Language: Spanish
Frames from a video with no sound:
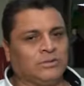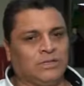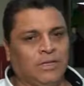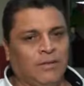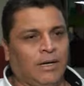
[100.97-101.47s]
está
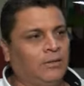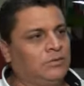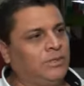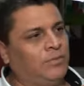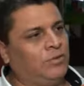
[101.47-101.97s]
trabajando,
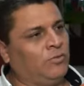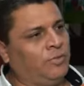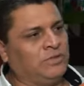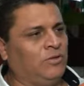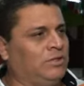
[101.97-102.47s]
está poniendo en
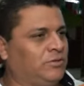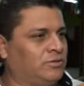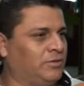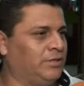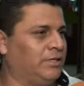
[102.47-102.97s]
pie las
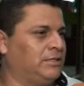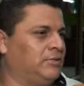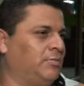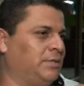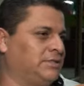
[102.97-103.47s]
instrucciones del
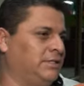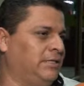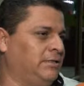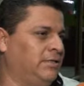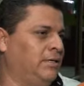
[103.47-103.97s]
señor
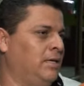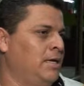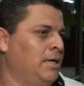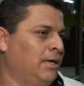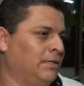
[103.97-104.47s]
presidente
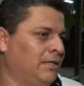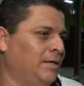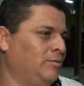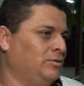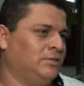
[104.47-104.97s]
que,
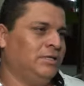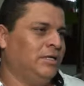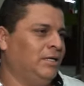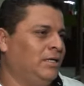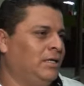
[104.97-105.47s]
tenemos. En
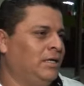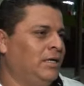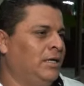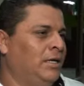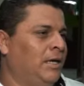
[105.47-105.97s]
todas
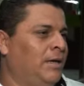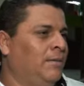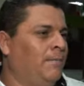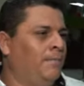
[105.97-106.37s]
partes se ve el pavimento